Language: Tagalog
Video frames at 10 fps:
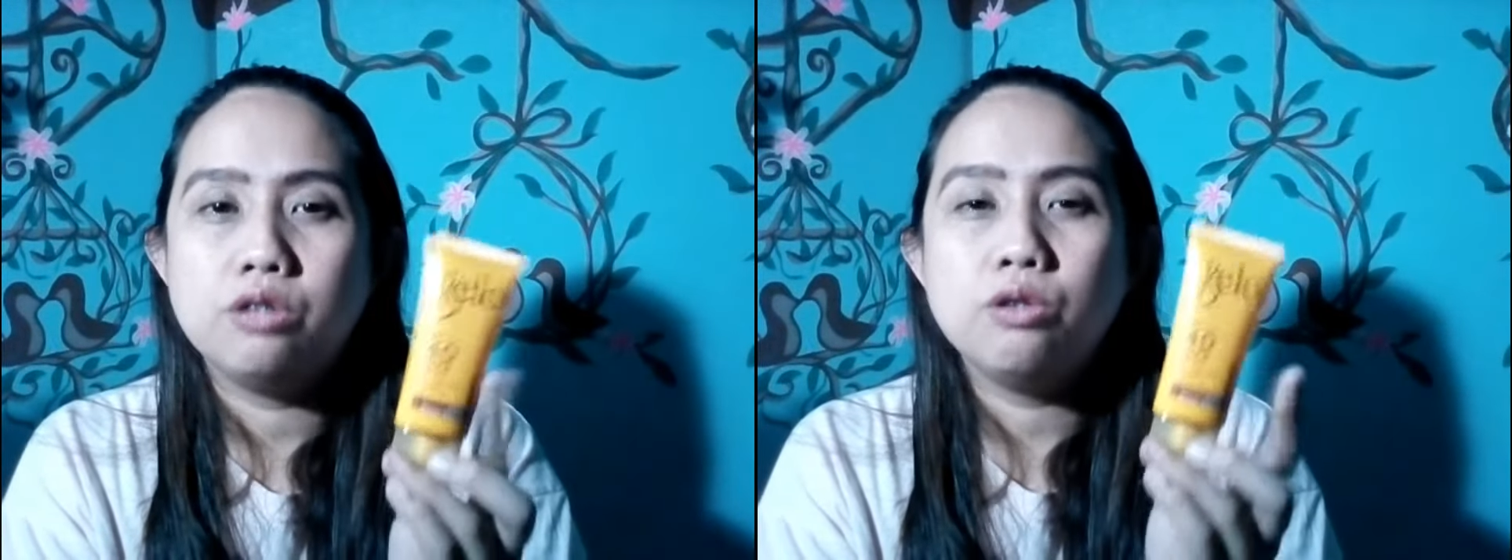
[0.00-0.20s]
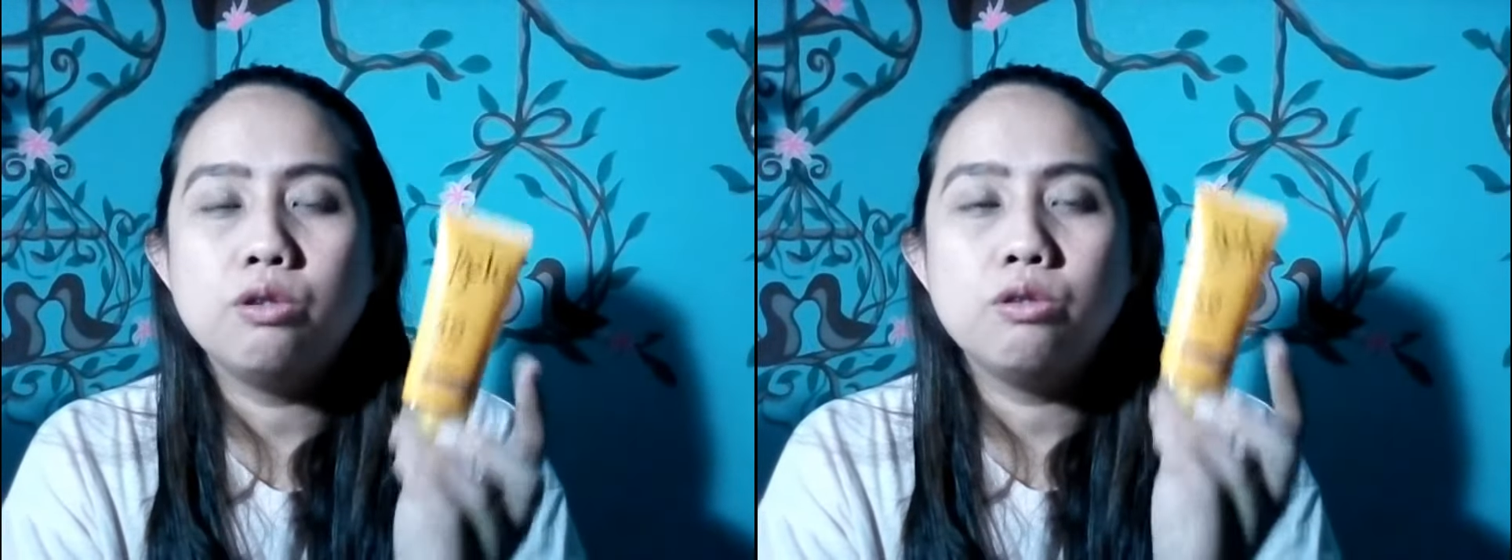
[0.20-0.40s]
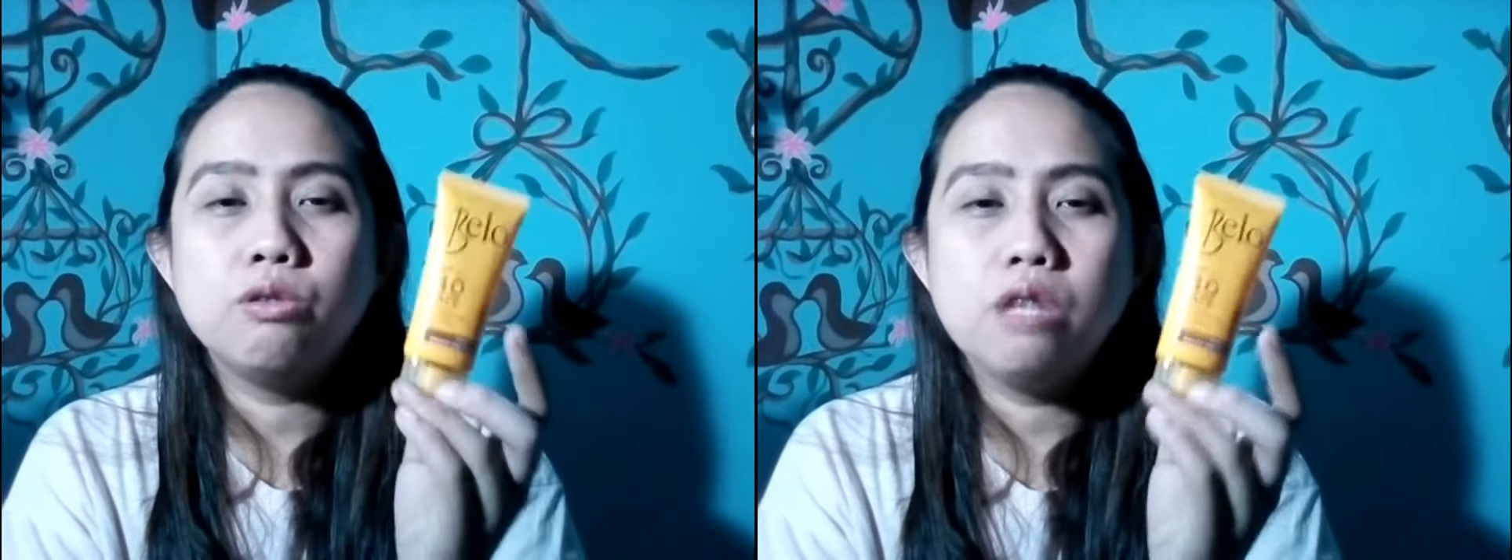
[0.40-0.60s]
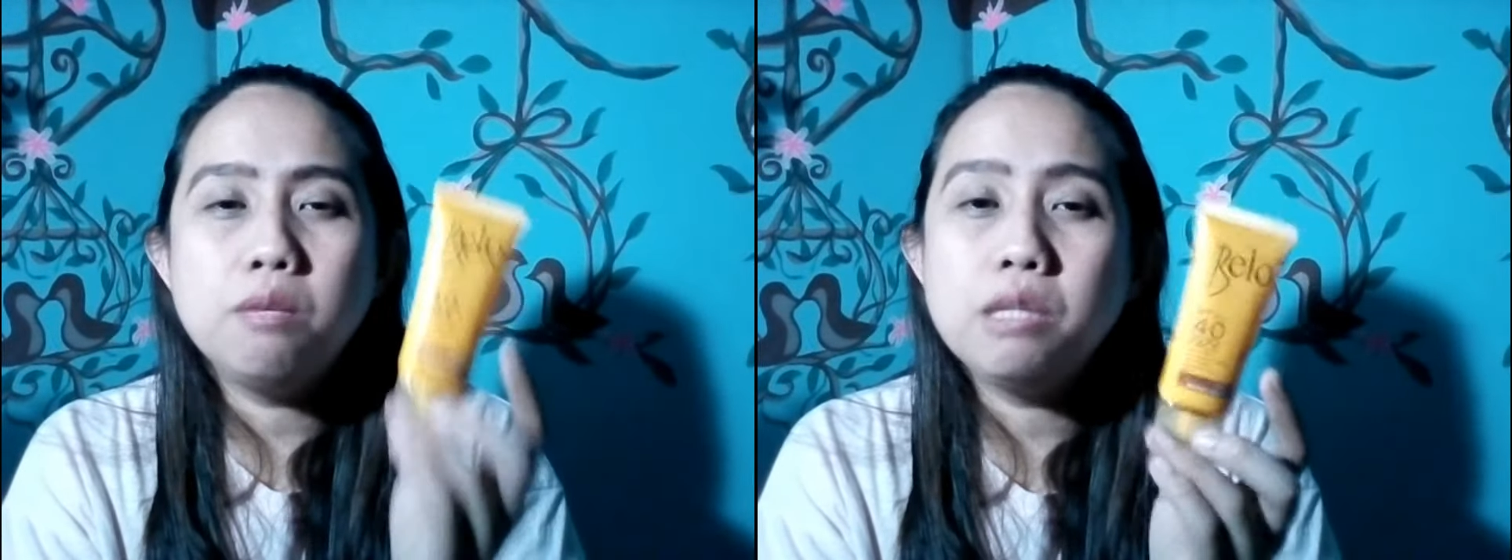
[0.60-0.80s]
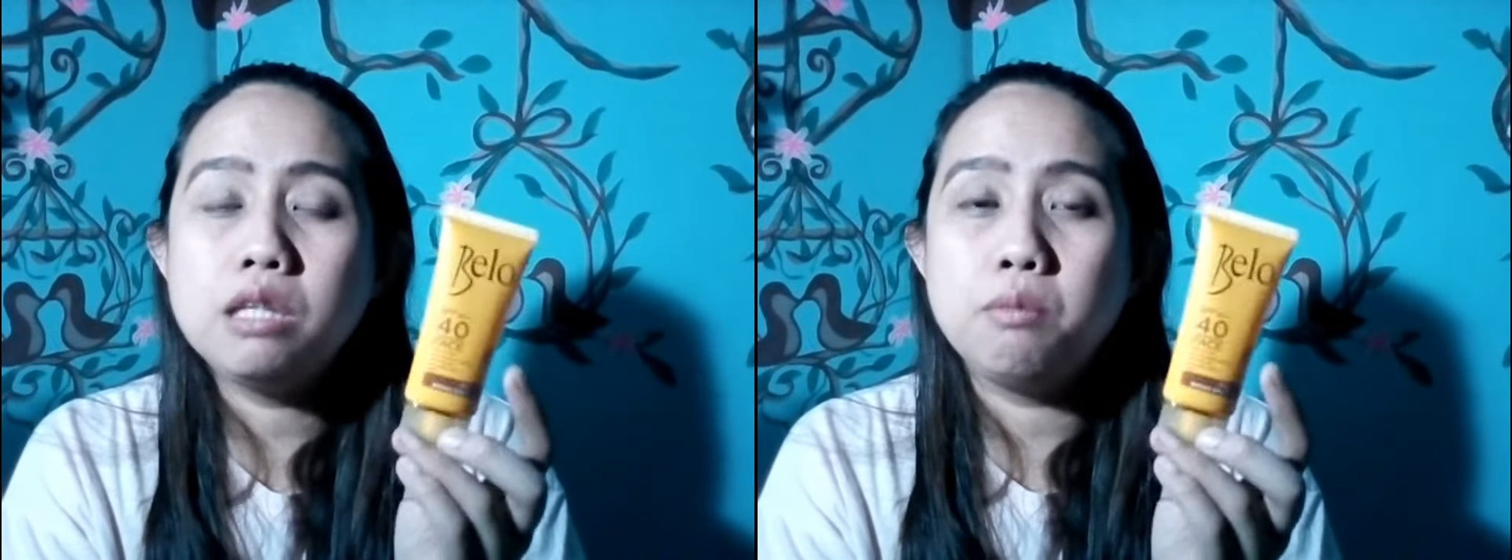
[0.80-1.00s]
So,
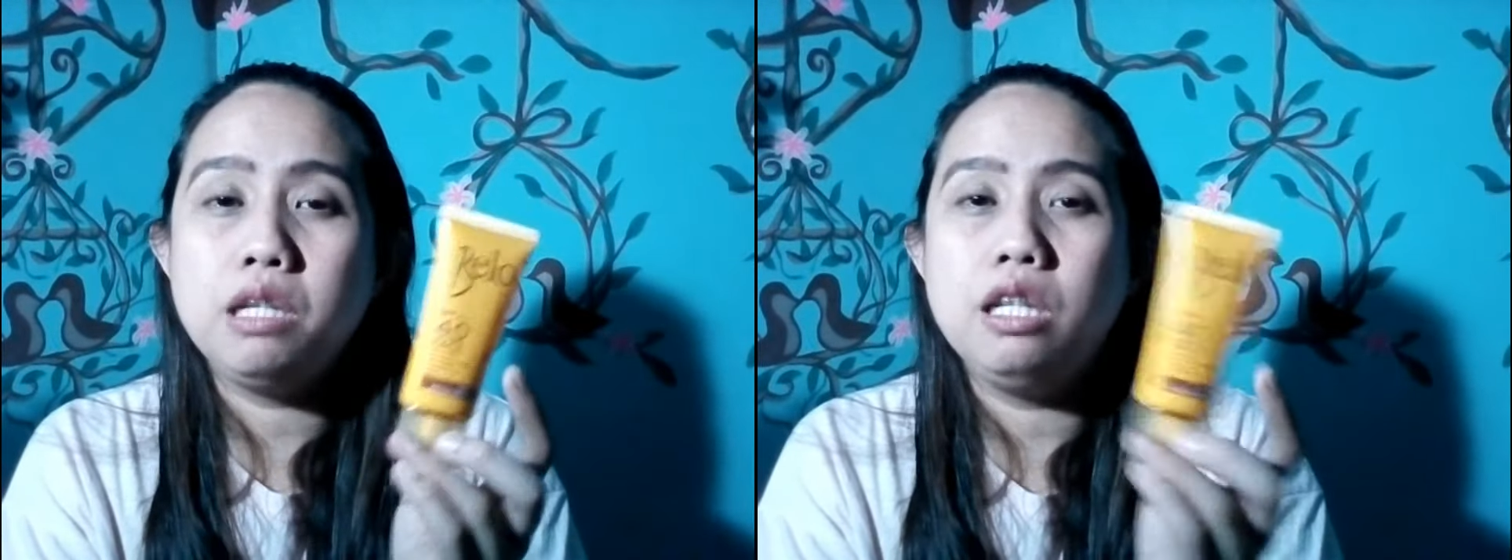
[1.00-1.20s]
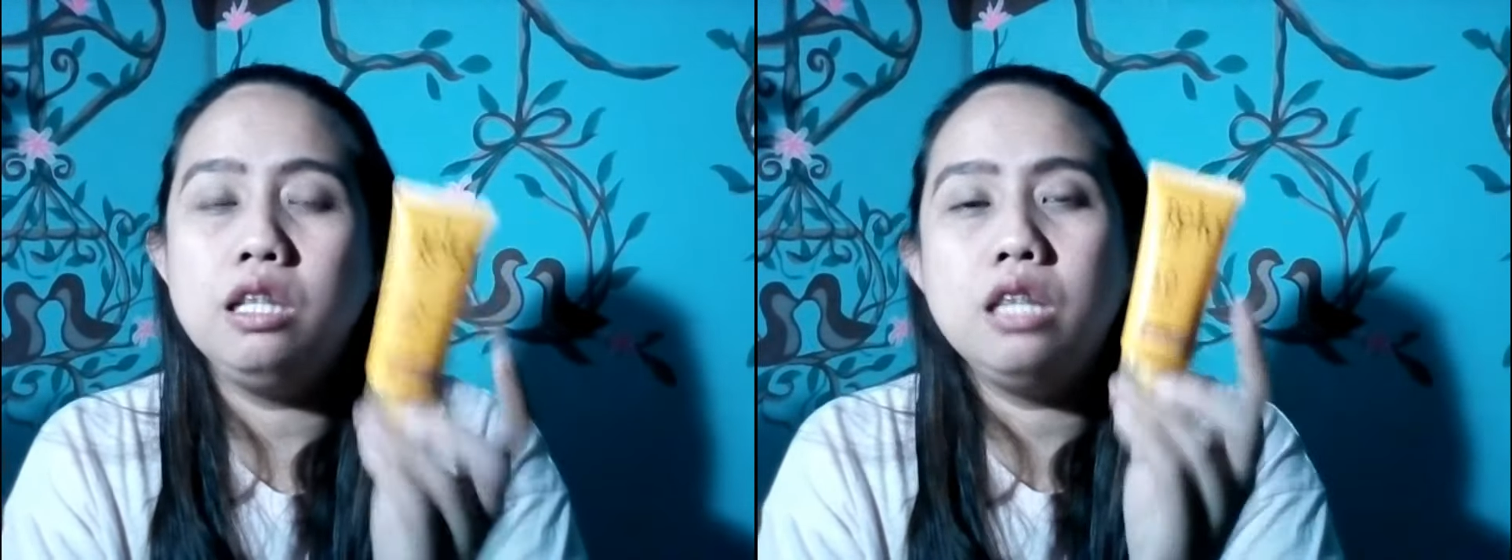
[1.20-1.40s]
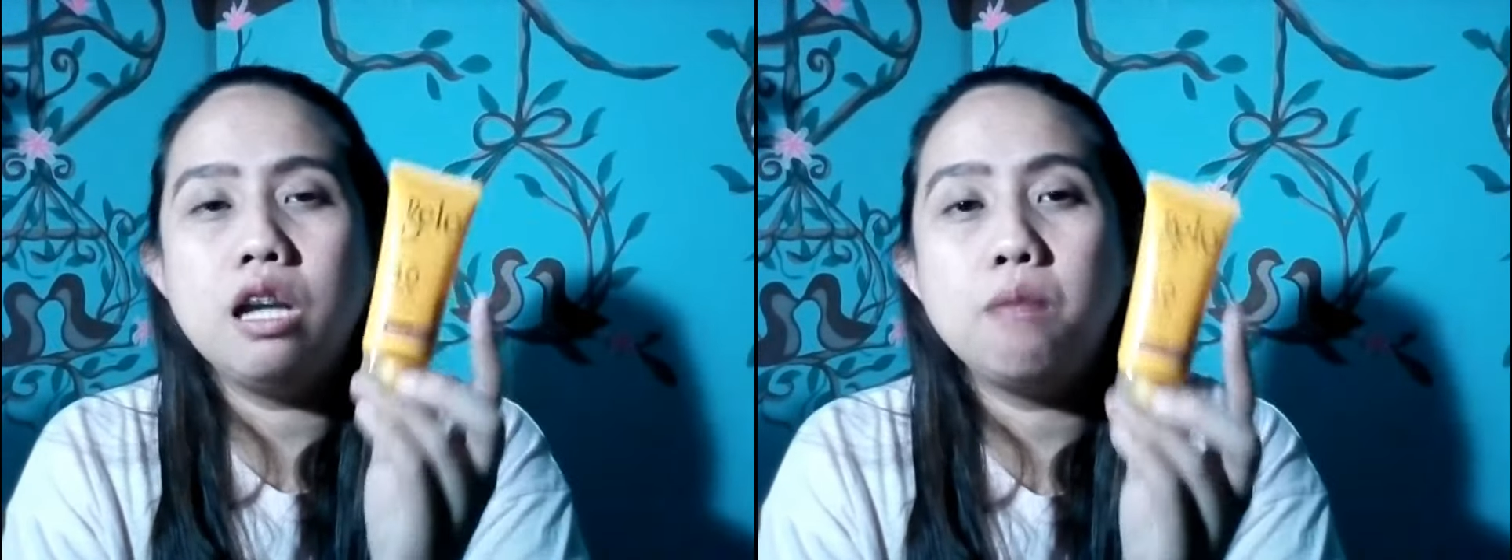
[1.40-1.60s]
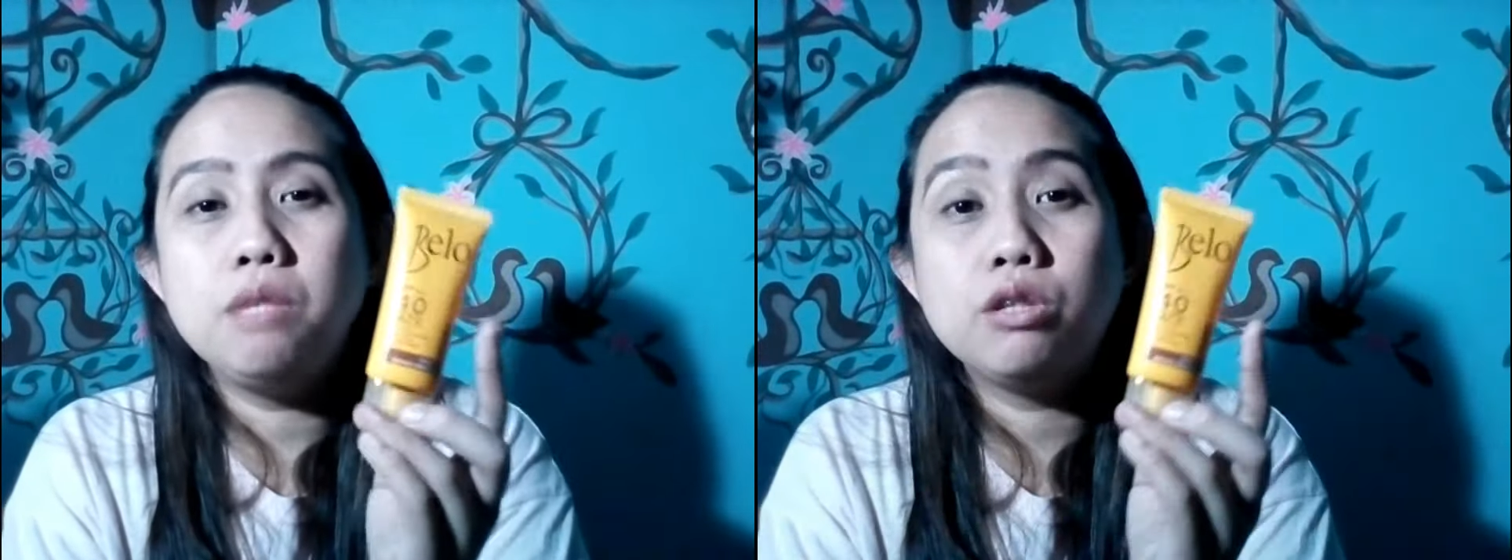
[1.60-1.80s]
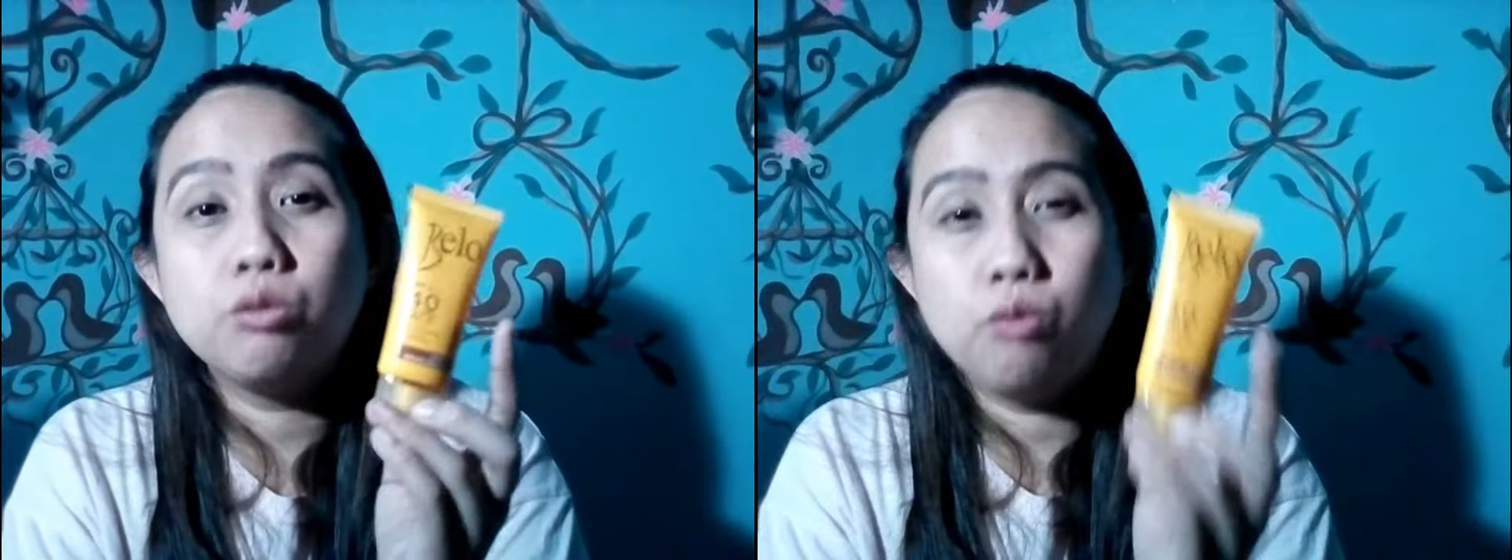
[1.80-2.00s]
ibig sabihin, hindi
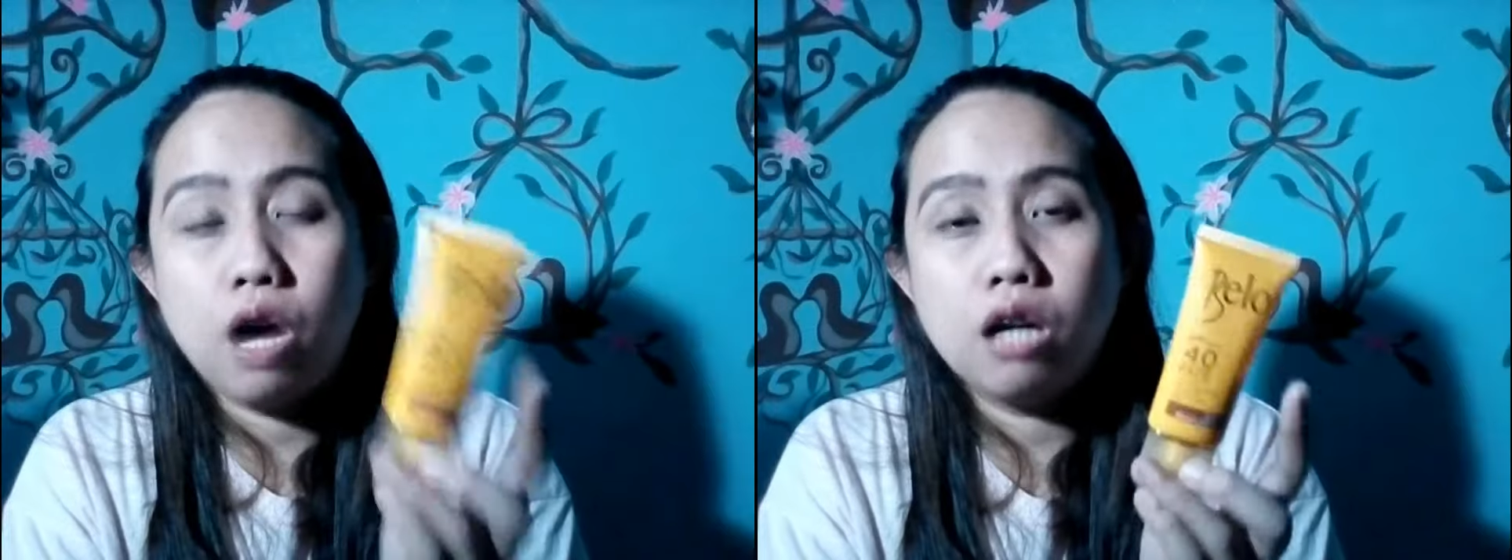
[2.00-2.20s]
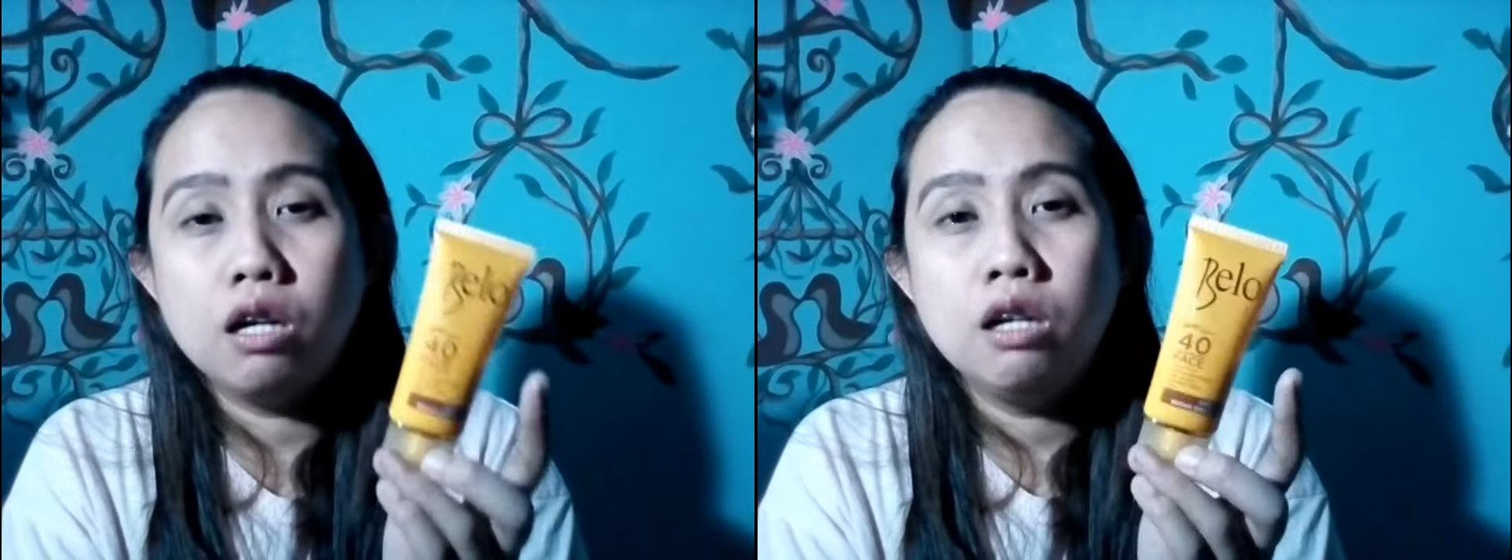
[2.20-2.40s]
kami swak